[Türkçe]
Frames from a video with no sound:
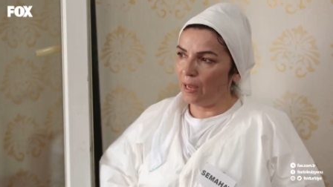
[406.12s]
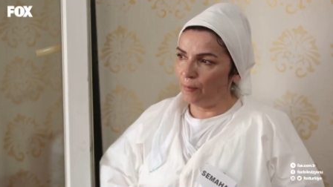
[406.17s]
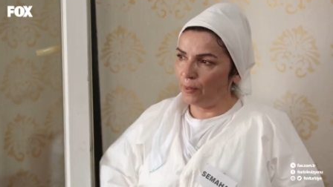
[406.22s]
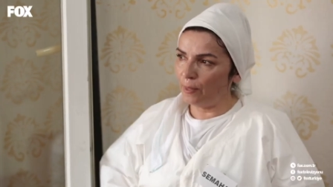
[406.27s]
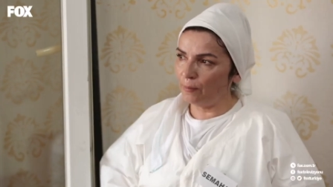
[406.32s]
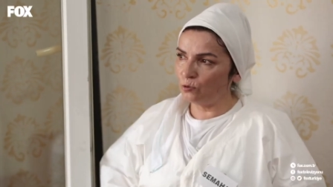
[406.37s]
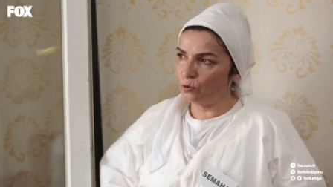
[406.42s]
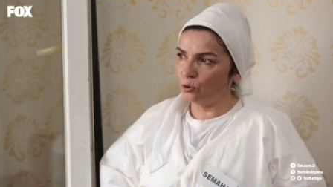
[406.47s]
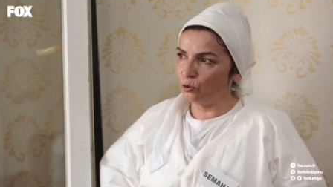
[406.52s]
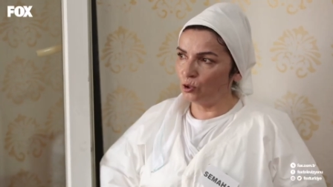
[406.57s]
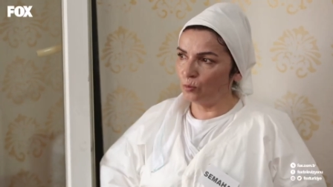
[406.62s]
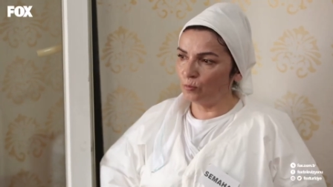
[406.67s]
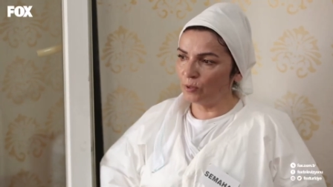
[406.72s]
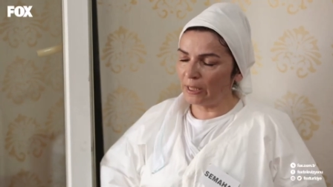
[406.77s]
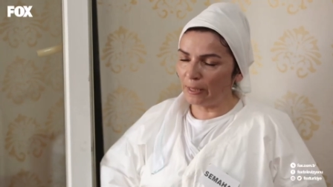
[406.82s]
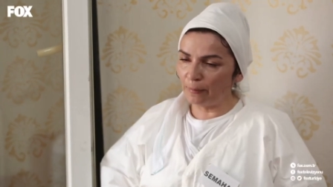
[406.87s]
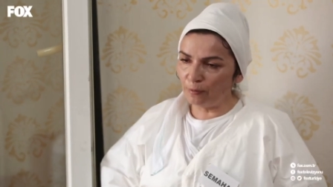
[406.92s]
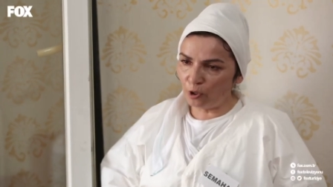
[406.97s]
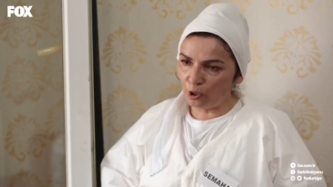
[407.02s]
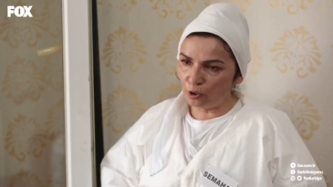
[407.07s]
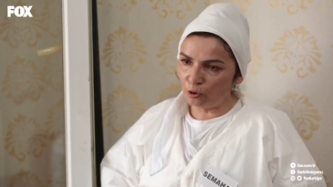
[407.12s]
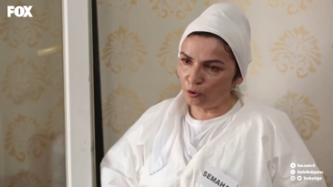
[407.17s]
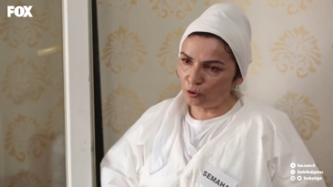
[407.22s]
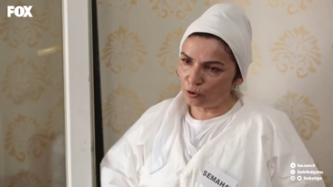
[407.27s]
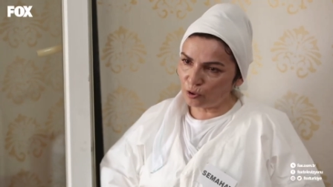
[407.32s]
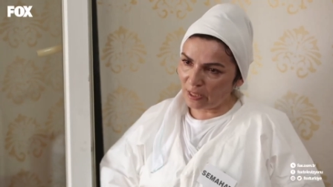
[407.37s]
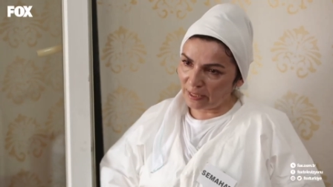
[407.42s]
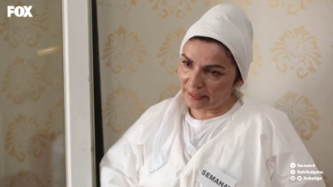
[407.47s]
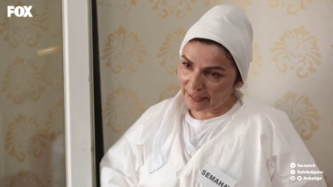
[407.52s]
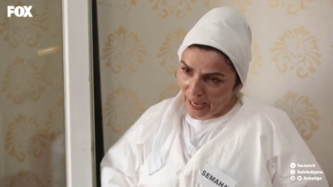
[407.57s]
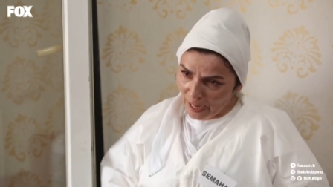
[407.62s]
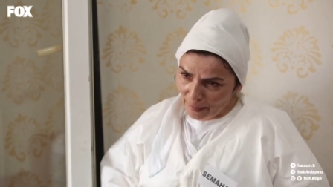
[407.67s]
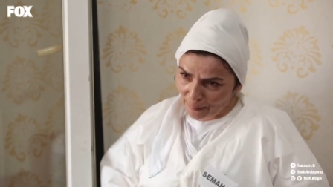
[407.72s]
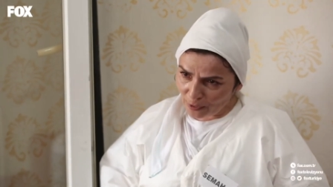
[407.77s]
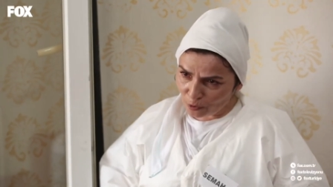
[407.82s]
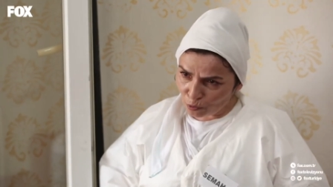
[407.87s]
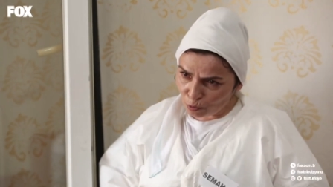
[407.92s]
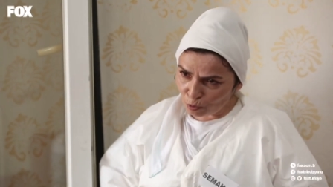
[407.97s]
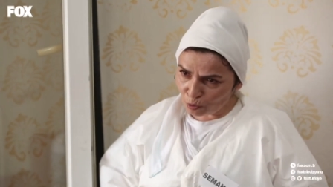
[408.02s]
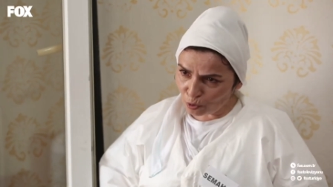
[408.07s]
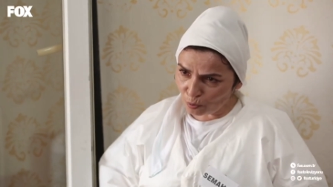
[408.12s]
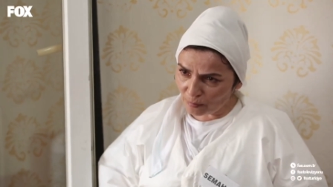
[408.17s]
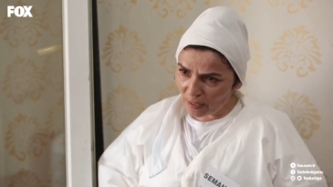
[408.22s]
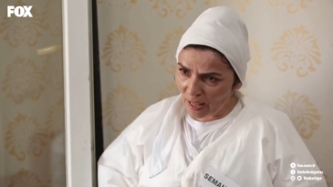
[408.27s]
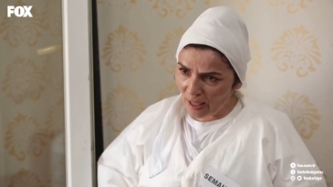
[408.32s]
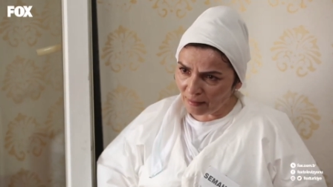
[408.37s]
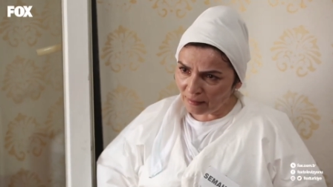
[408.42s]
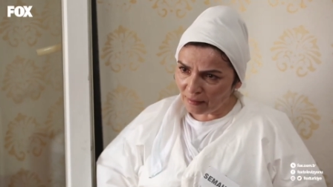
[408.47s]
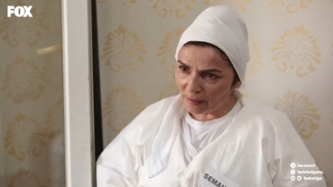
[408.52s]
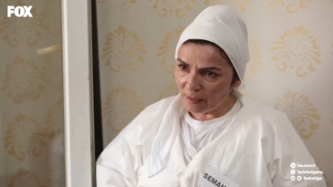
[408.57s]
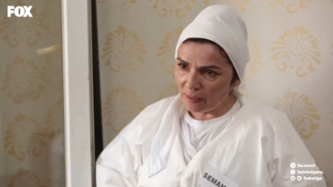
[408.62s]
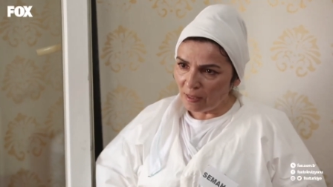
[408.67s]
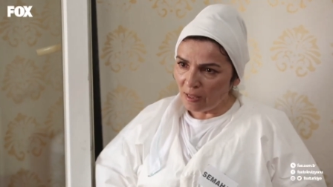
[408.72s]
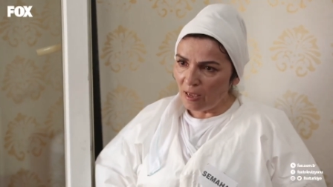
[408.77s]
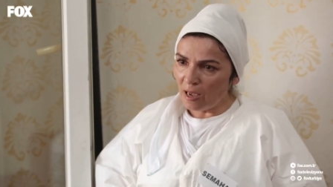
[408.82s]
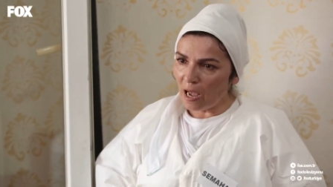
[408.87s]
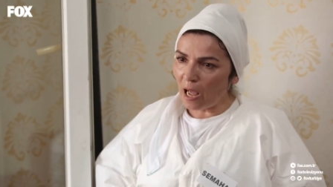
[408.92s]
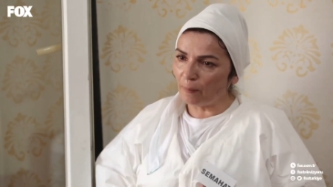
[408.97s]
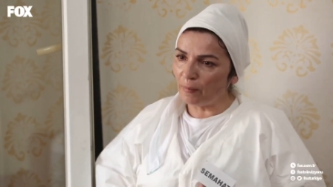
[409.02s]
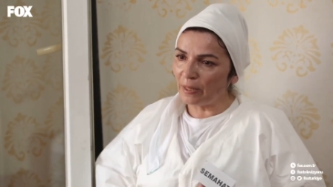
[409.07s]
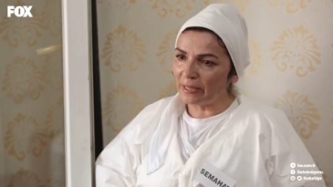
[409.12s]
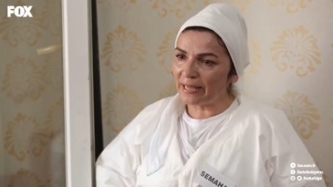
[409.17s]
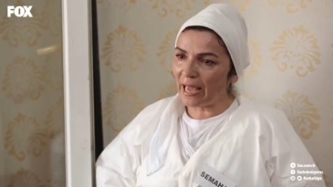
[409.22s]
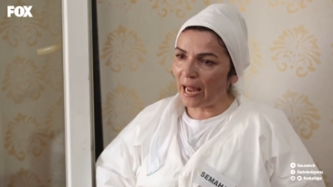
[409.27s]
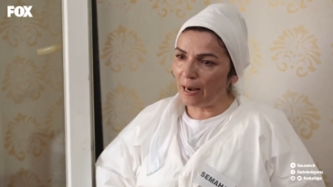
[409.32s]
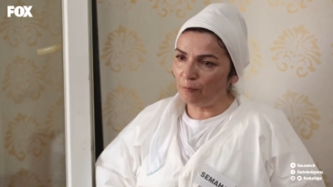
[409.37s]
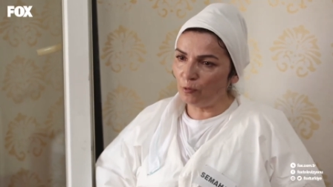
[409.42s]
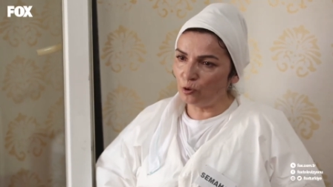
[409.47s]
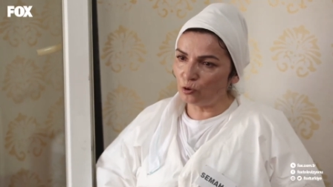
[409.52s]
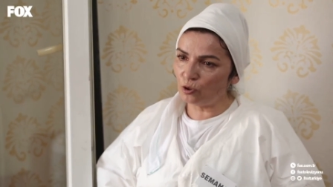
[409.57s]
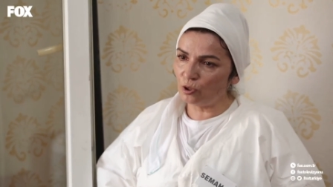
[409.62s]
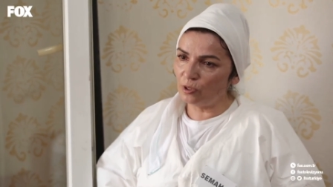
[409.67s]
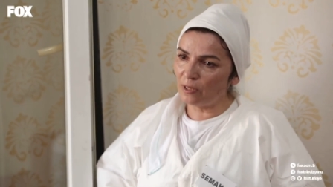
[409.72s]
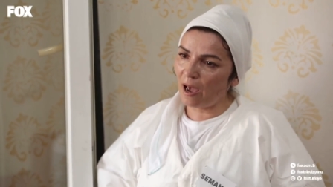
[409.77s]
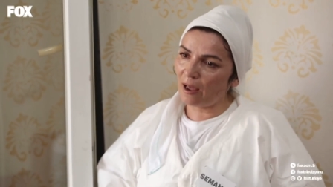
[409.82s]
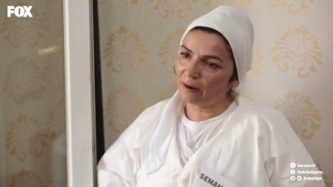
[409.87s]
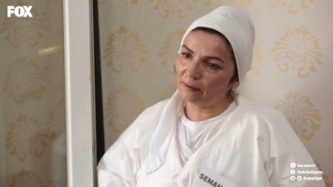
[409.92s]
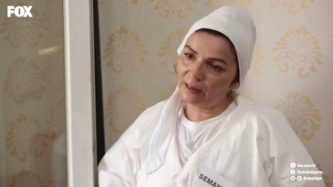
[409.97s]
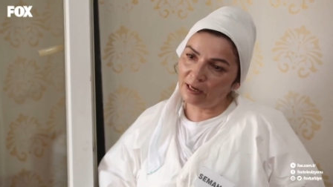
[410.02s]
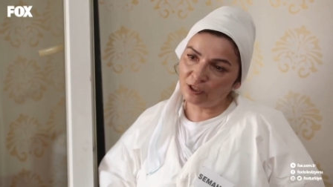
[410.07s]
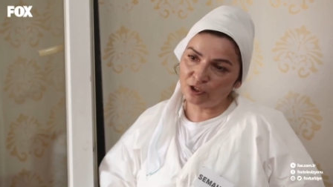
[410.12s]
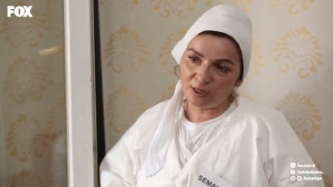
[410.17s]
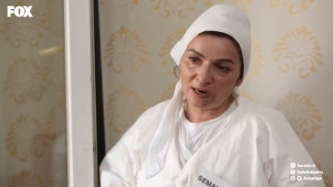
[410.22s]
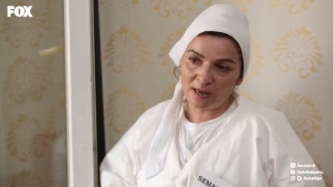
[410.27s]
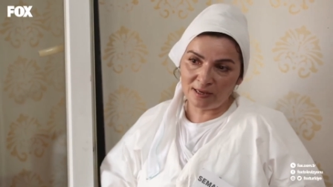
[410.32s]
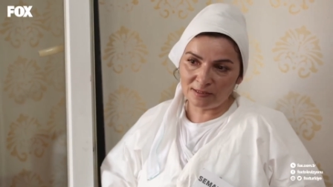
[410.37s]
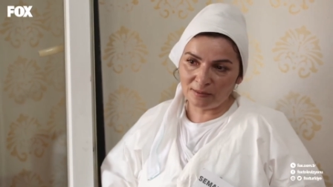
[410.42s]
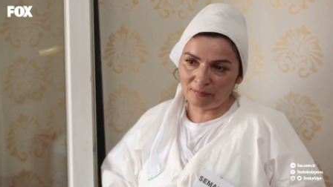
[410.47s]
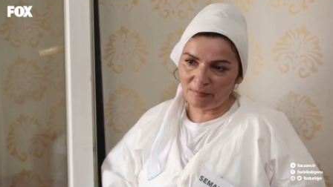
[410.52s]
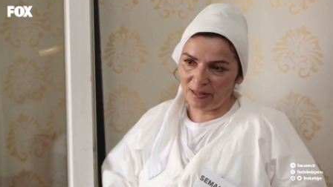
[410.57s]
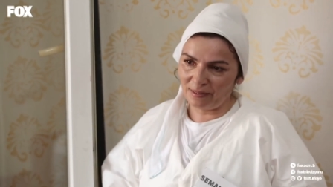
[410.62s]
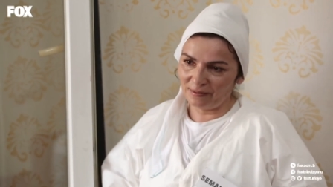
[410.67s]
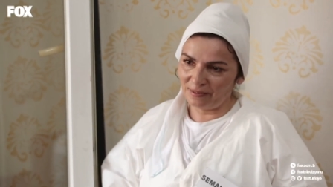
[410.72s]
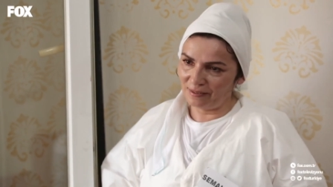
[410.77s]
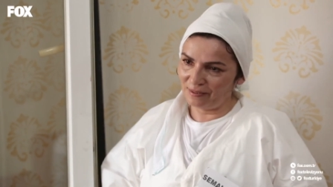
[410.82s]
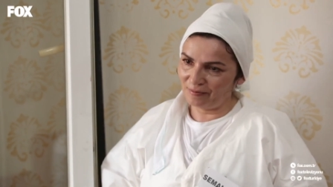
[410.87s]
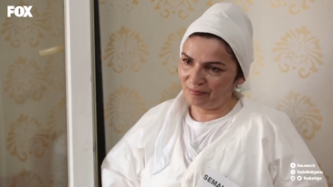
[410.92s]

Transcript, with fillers: Eğer benim çocuğumu kabul ediyorsan gel benim çocuğumla al. Ama gelmiyorsun yarın gel cenazemi al